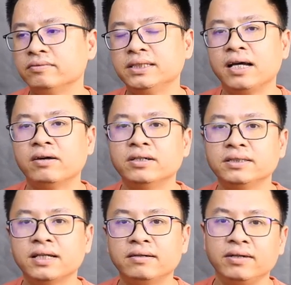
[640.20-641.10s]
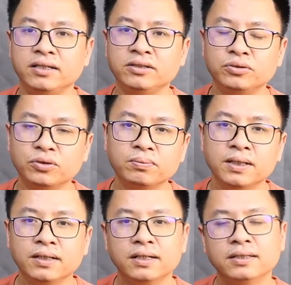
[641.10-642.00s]
video hướng dẫn về YouTube,
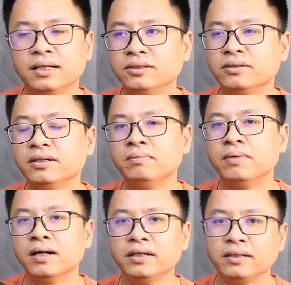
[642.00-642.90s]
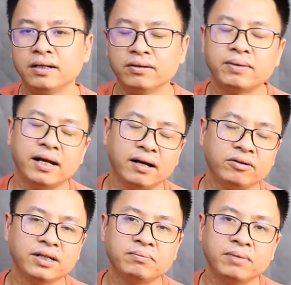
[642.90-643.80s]
hướng dẫn cho người mới. Nếu các
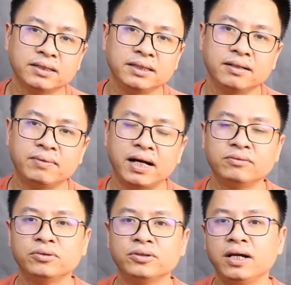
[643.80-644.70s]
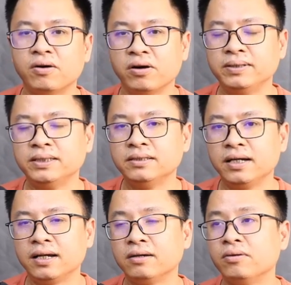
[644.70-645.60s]
bạn có thắc mắc gì các bạn cũng có thể hỏi bên
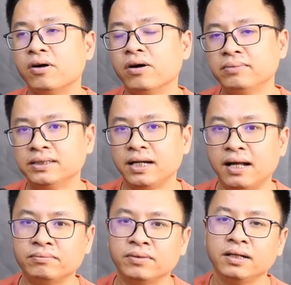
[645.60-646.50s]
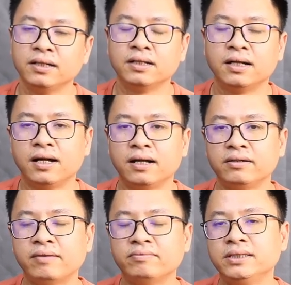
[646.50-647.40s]
dưới, đặt câu hỏi, mình sẽ
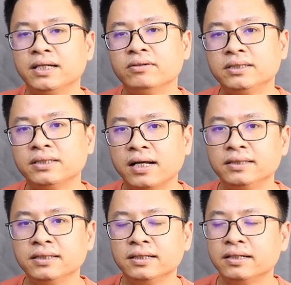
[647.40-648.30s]
làm video hướng dẫn.